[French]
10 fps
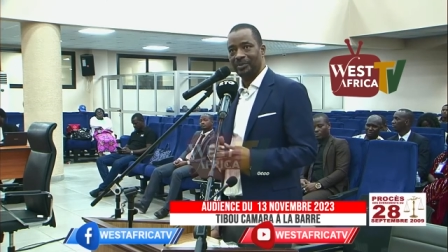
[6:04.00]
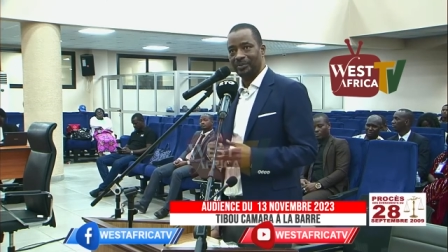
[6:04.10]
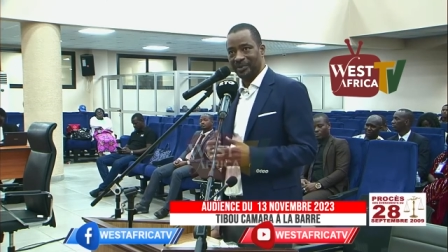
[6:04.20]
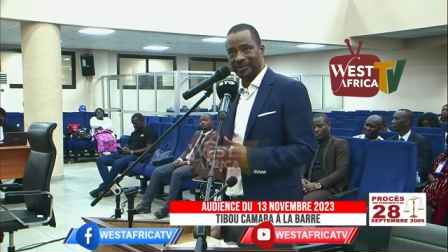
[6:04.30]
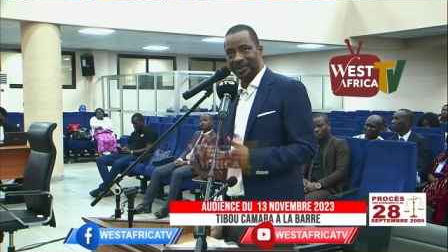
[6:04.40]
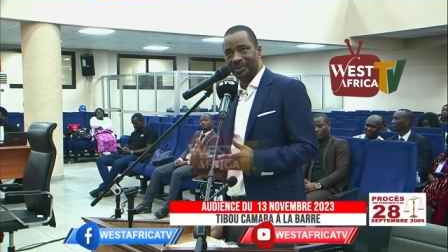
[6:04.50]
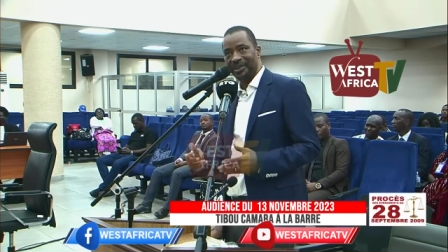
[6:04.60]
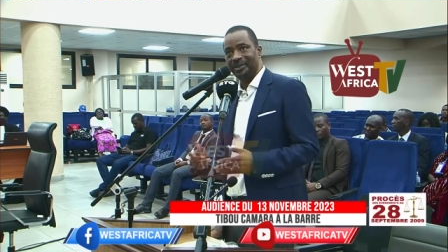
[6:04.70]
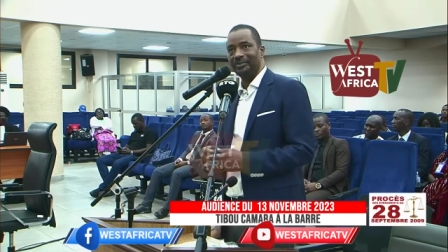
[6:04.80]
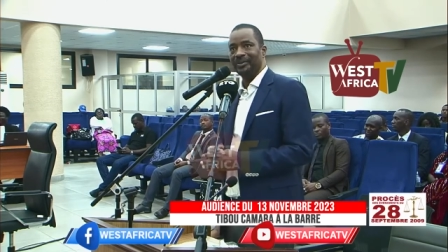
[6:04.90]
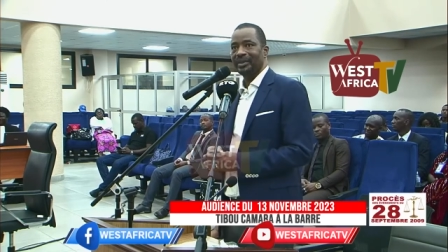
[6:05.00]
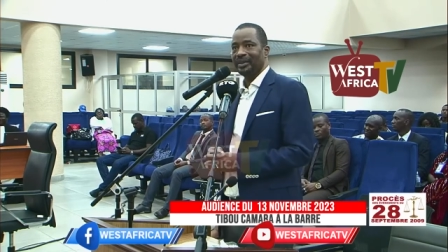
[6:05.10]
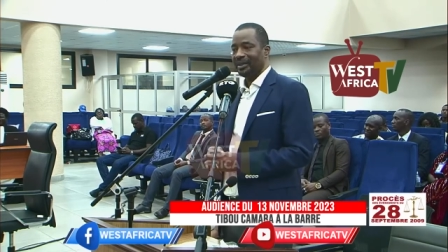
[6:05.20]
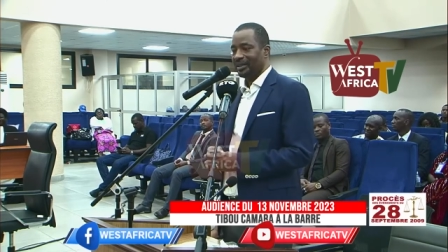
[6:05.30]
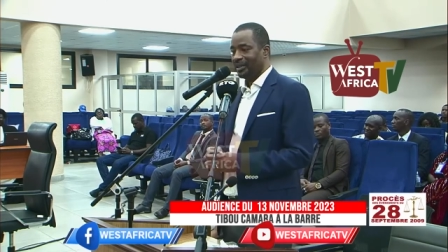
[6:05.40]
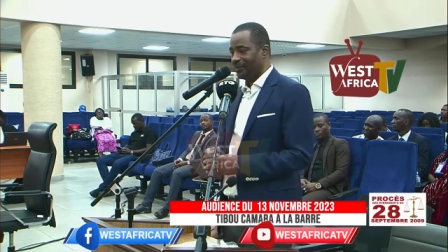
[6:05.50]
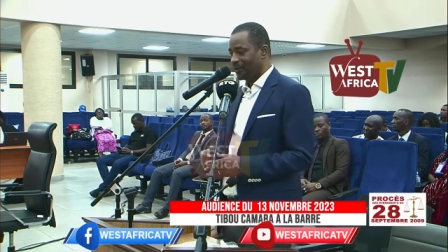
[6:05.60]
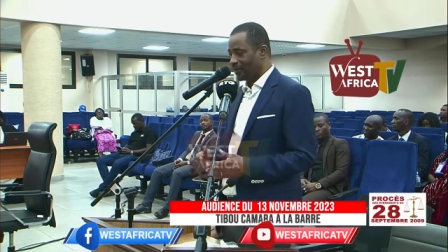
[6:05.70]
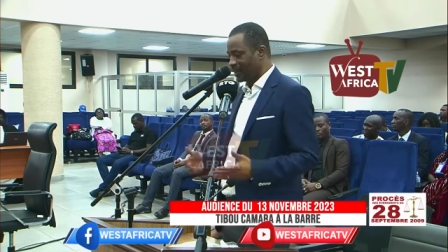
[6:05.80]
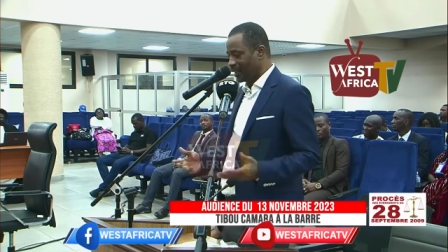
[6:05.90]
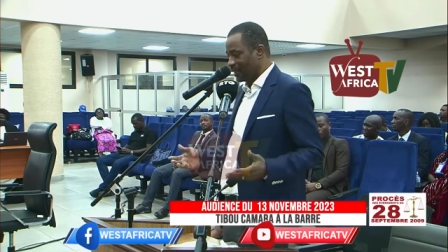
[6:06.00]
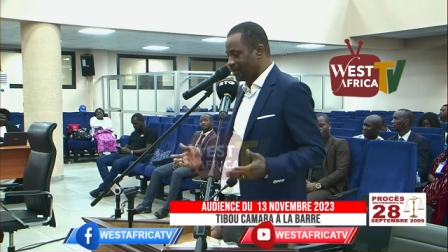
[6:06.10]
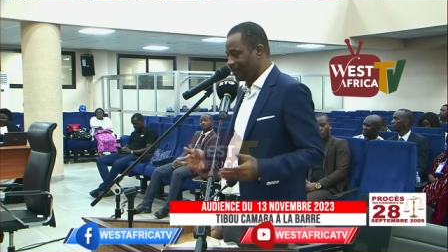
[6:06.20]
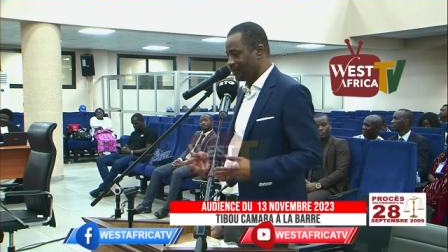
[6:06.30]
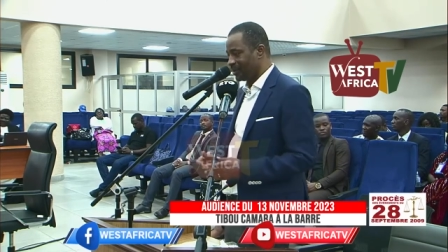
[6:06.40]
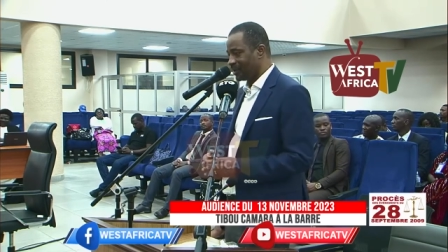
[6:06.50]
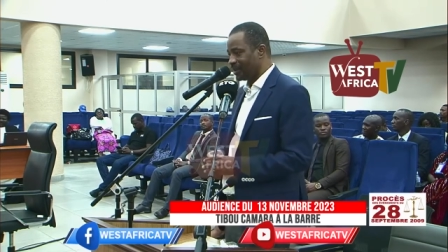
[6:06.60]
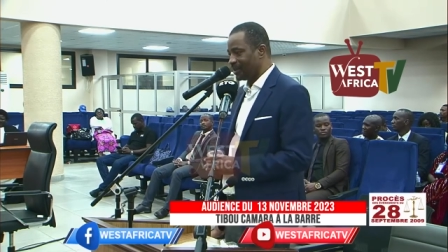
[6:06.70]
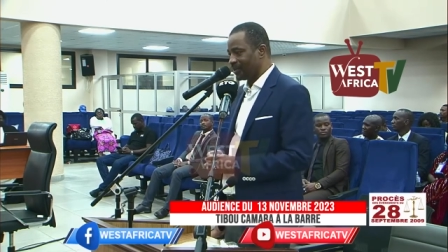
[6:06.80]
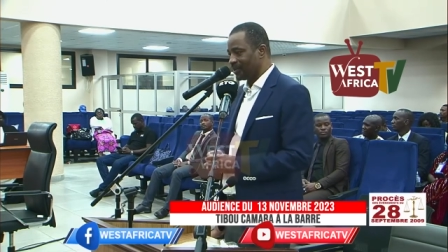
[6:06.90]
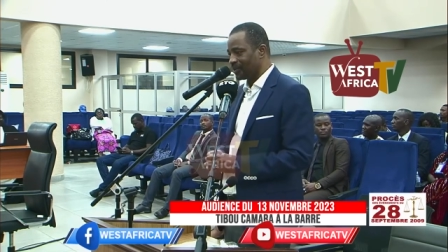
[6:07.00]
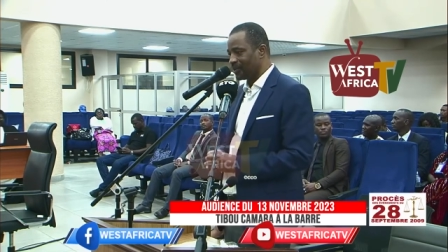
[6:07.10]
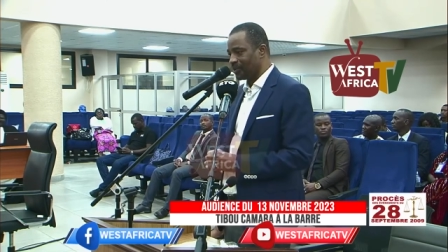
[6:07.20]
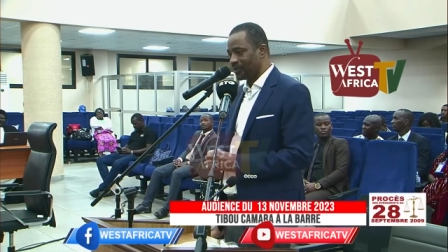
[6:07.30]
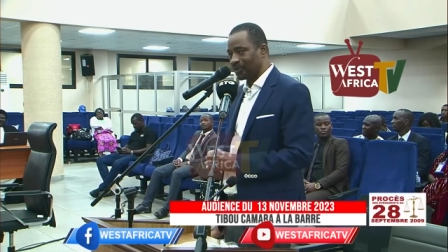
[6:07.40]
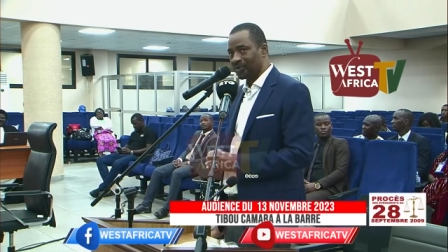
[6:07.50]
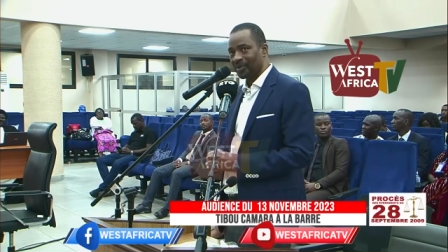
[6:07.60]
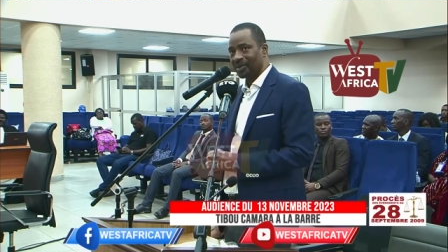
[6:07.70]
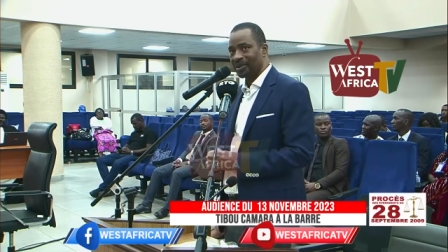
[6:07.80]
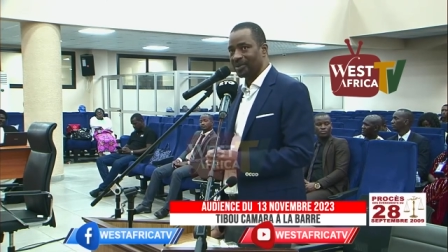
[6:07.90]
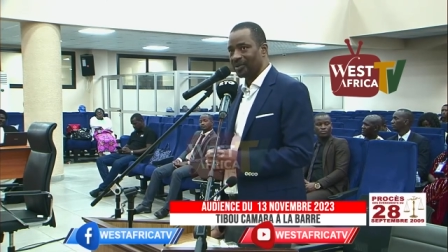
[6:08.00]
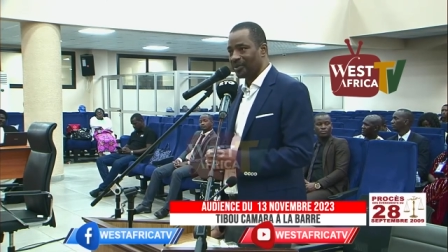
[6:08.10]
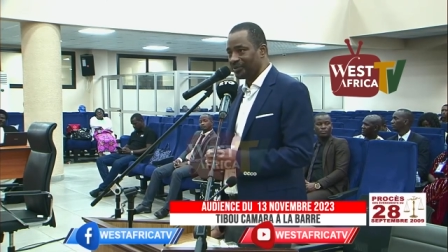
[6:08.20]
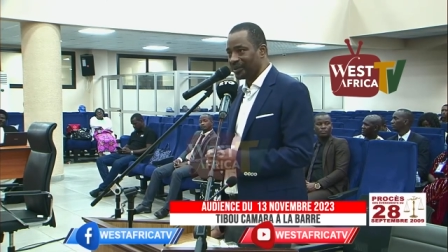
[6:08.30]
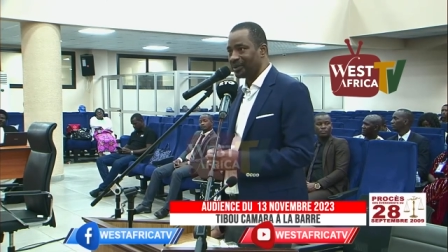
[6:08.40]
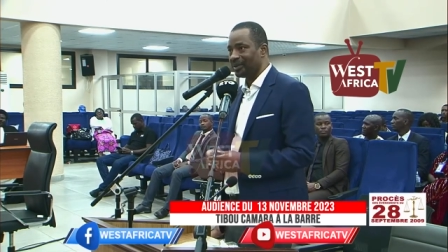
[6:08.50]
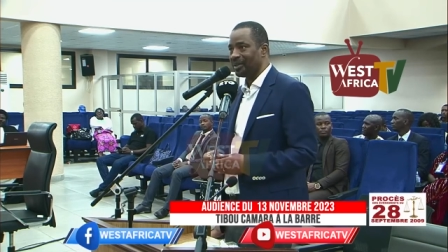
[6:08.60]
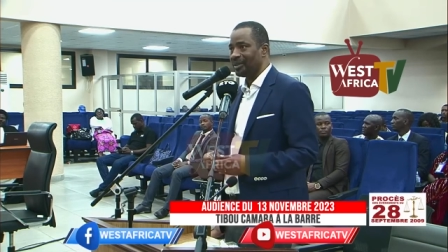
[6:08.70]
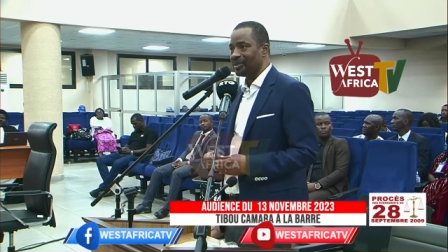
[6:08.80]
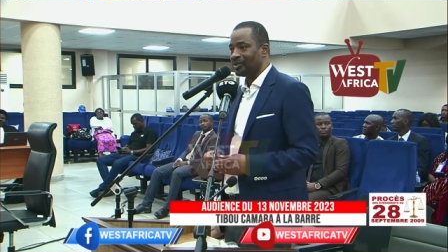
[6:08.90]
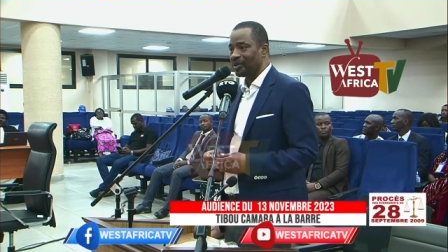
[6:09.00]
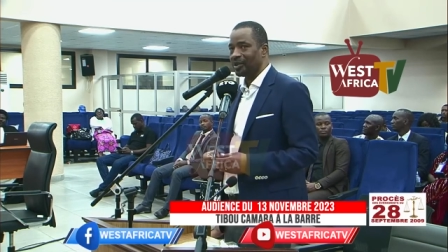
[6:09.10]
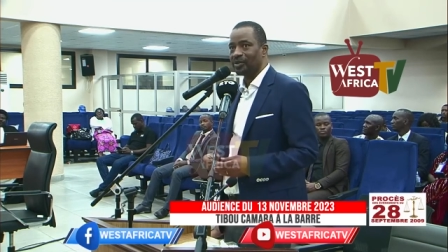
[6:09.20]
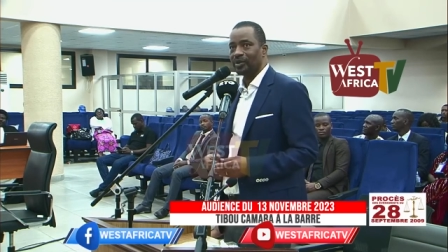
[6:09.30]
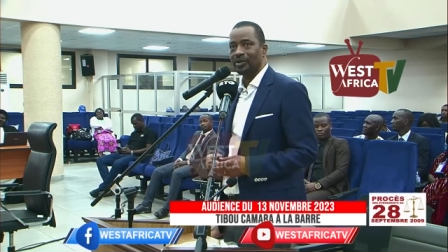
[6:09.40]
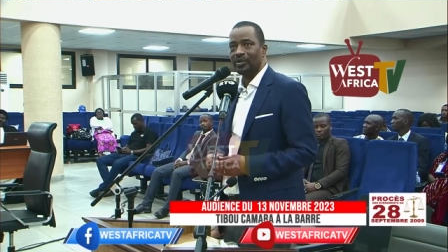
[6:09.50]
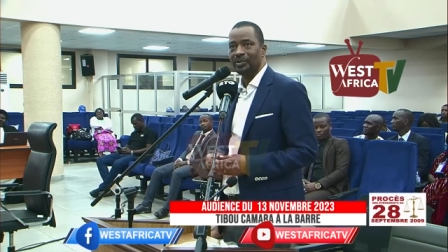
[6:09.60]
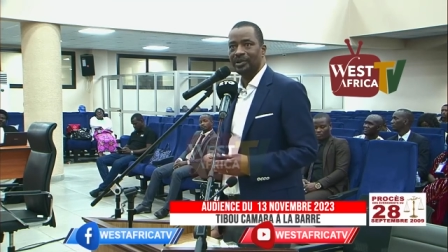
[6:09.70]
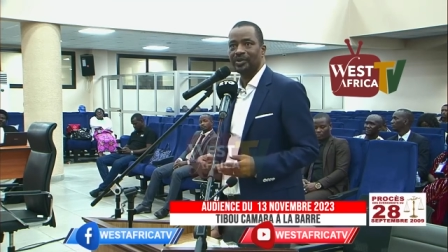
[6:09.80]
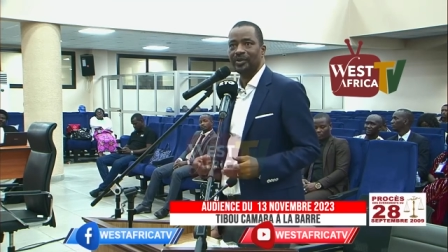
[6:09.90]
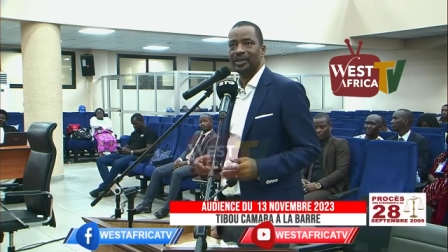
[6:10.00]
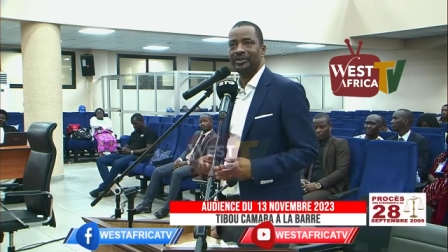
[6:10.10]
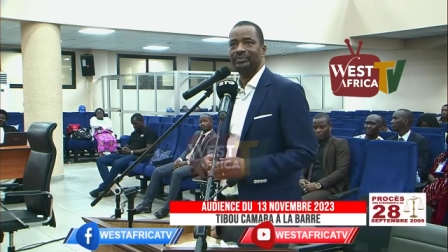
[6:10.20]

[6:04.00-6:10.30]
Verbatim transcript: privilégié avec lequel on a des relations de courtoisie et de confiance sur un ton combinatoire.